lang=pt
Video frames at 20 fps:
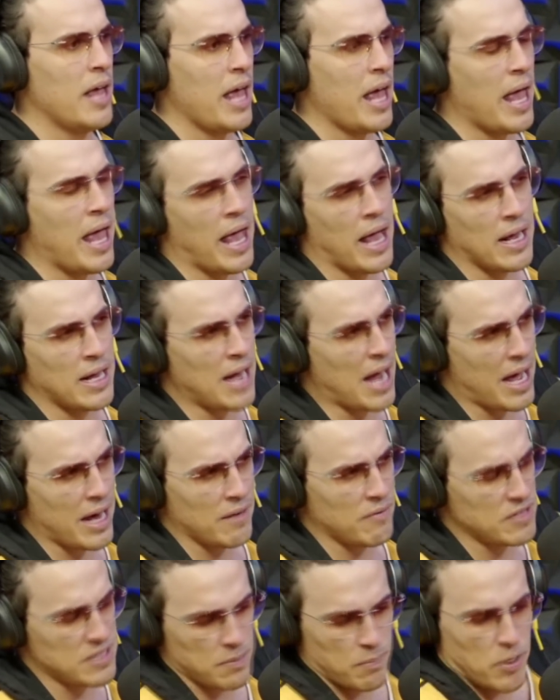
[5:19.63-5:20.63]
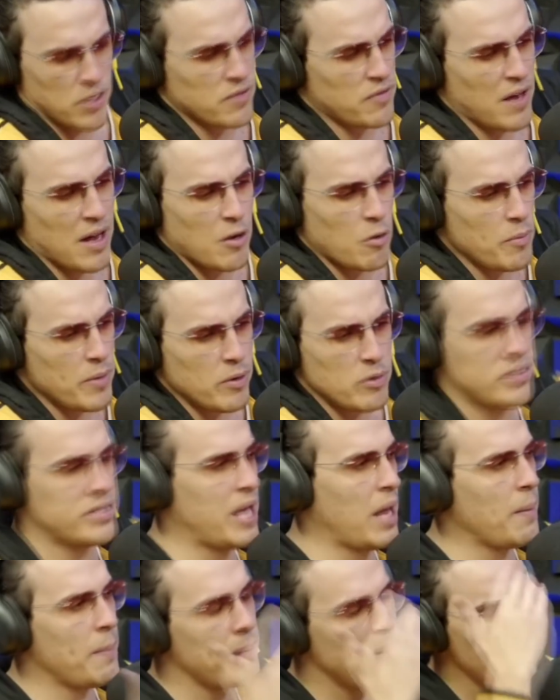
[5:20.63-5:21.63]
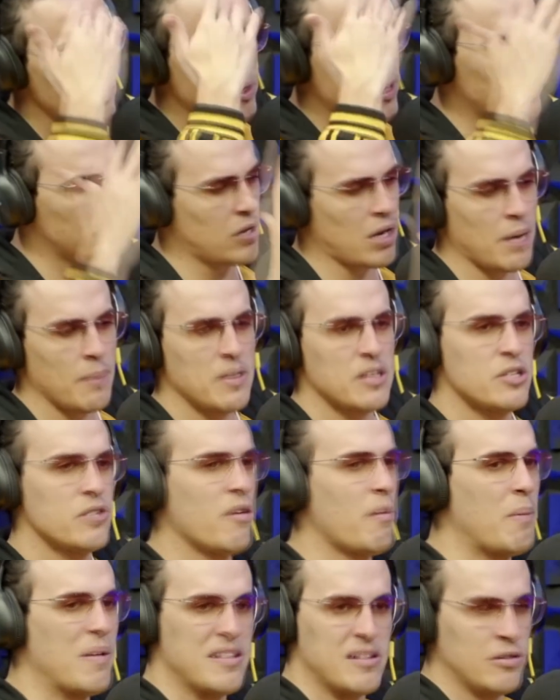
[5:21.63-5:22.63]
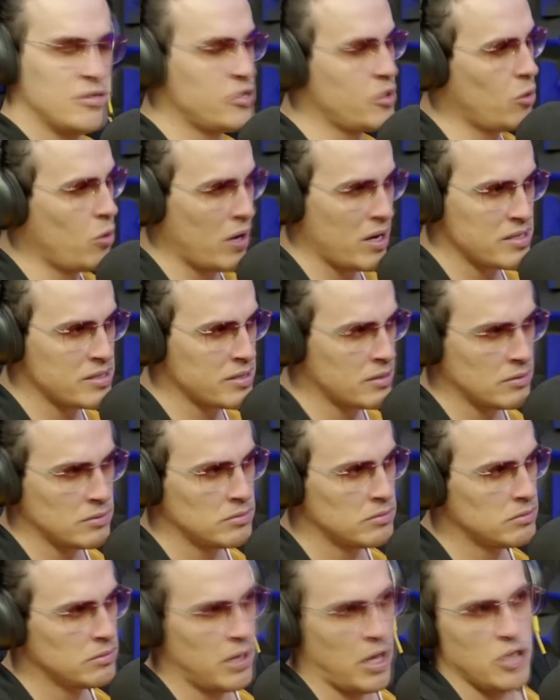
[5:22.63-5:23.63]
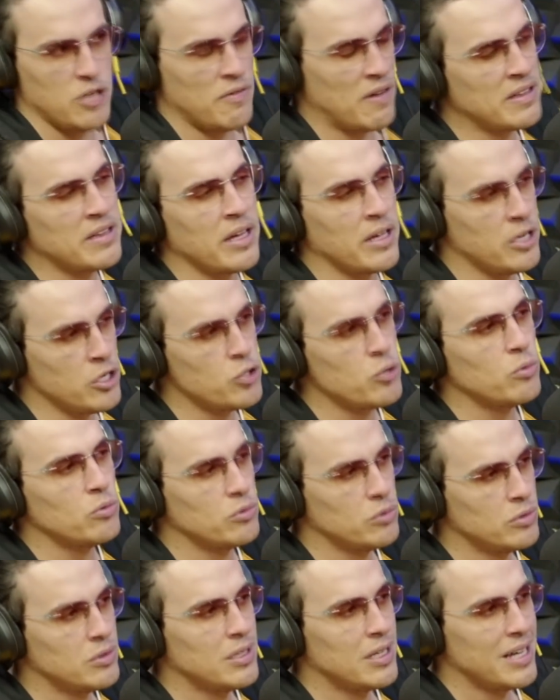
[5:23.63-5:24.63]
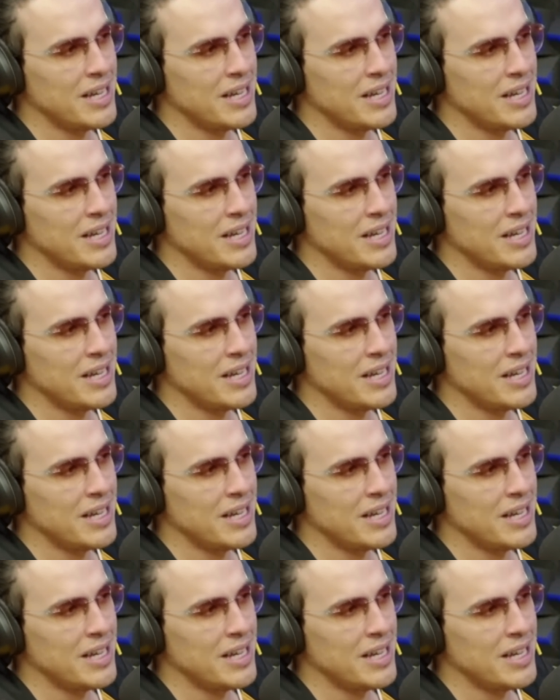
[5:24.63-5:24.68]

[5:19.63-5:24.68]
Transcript: é, cara, você pode falar comigo sempre o que a sua cabeça estiver pensando no seu coração, que a gente vai estar tá aqui junto.